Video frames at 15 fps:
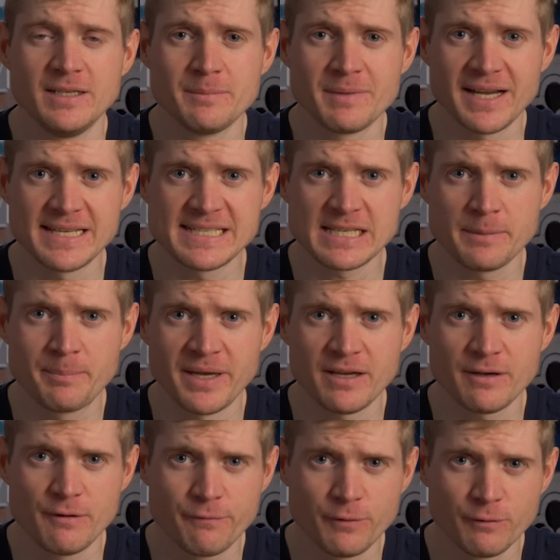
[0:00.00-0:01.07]
Im
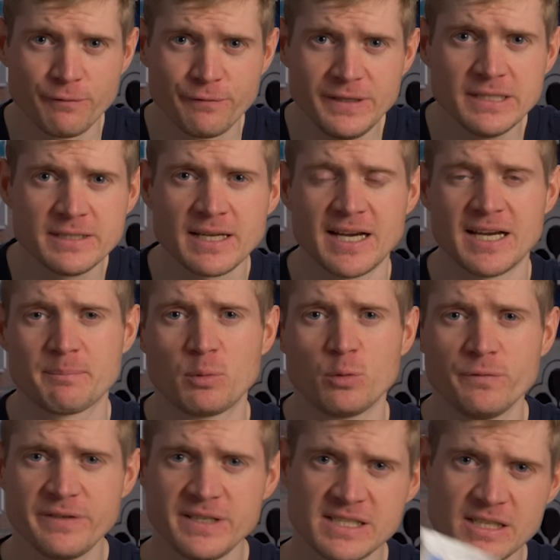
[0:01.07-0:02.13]
Reisegepäck von vielen
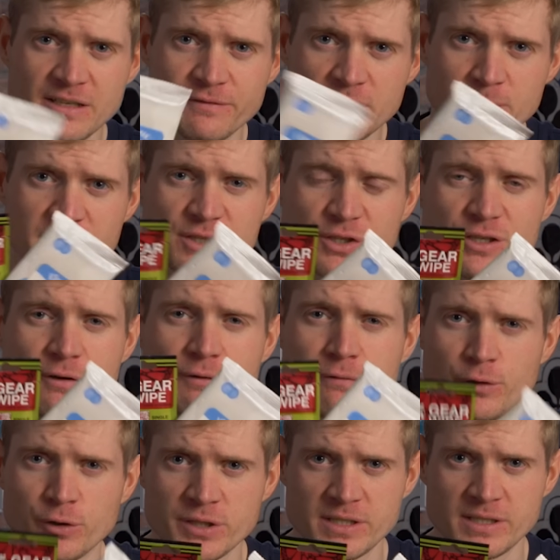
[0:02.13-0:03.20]
Radprofis wird man solche
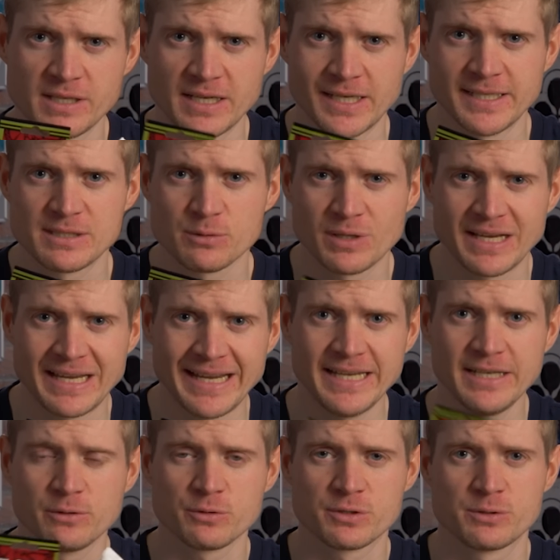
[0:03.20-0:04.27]
Feuchtigkeits- oder
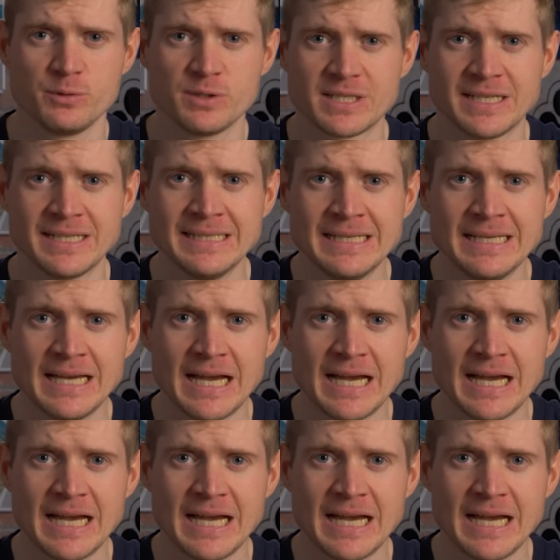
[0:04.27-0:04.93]
Reinigungstücher